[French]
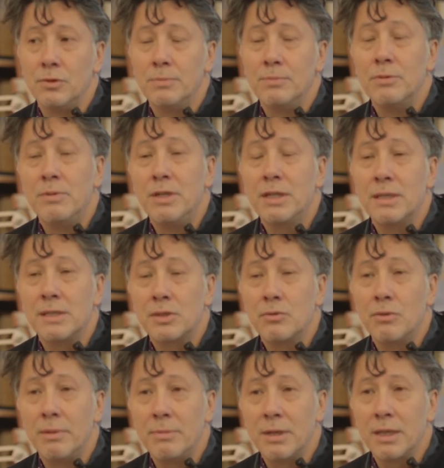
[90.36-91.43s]

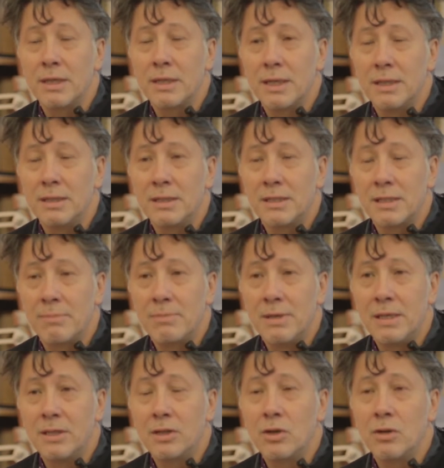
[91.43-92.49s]
publication américaine qui s'appelait